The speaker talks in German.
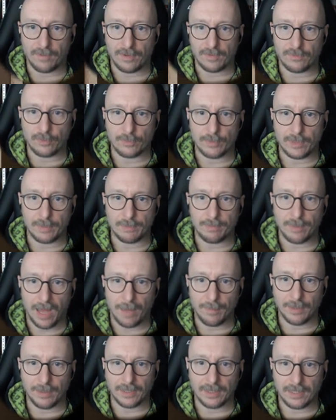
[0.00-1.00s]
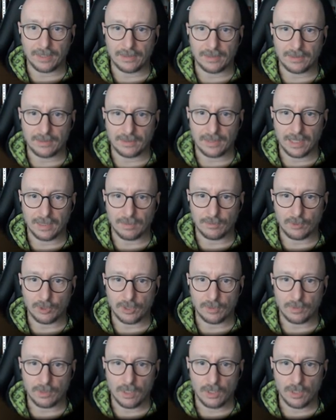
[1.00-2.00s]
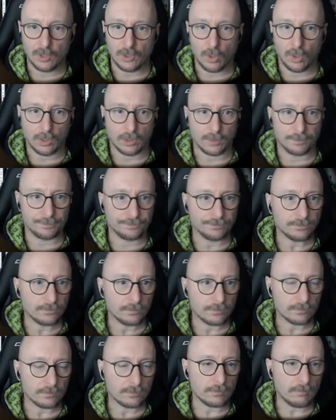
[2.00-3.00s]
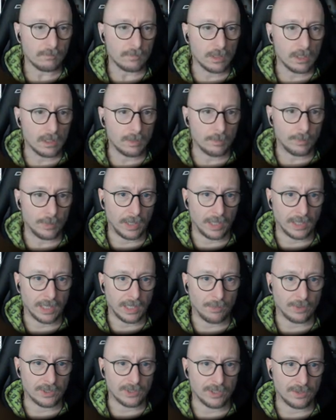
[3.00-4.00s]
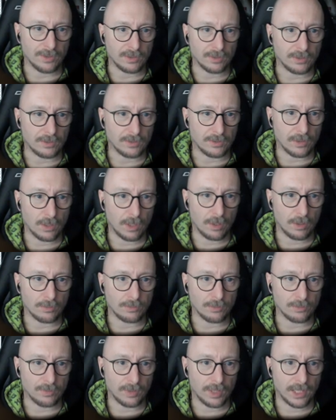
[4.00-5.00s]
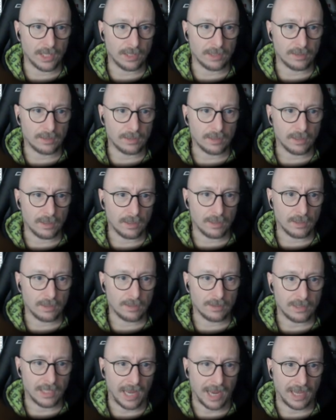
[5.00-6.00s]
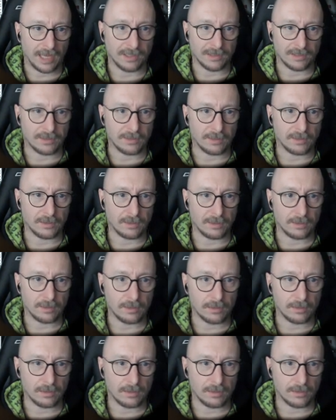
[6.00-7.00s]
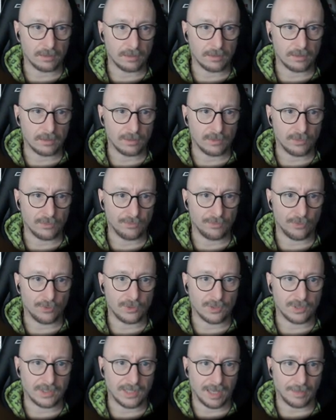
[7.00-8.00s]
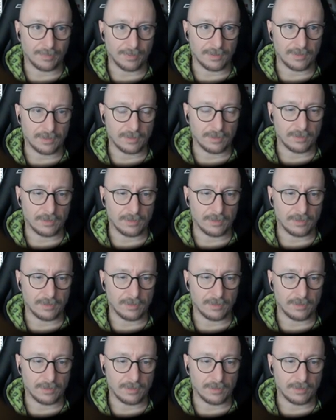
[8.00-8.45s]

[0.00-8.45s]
Wir sollen mit dem Barmann reden, das ist der hier bestimmt. Talk. Bye. I want something to know. Trade. Task. First steps.